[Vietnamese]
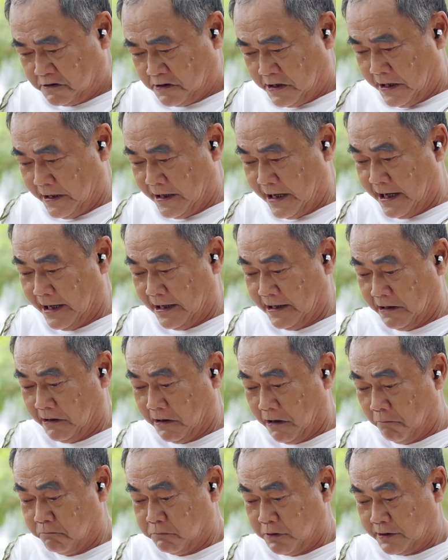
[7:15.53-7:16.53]
Kỳ này là
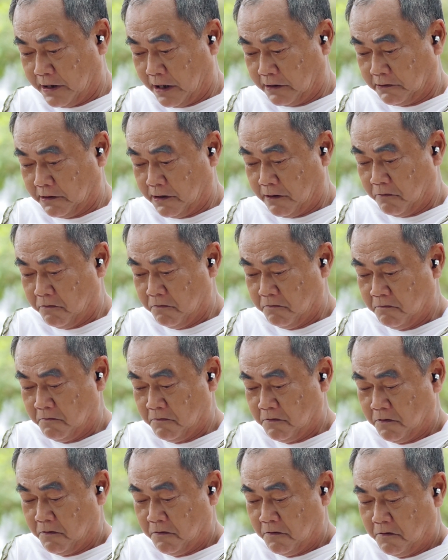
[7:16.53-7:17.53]
không có trật nữa đâu.
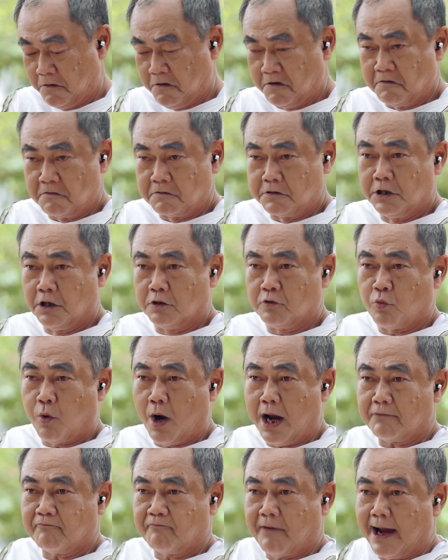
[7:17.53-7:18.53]
Dứt
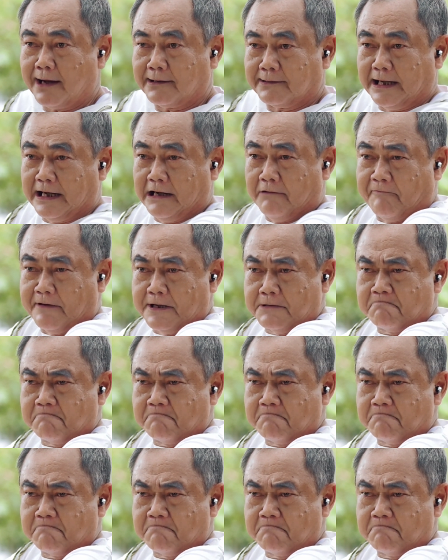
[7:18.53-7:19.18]
khoát phát đây.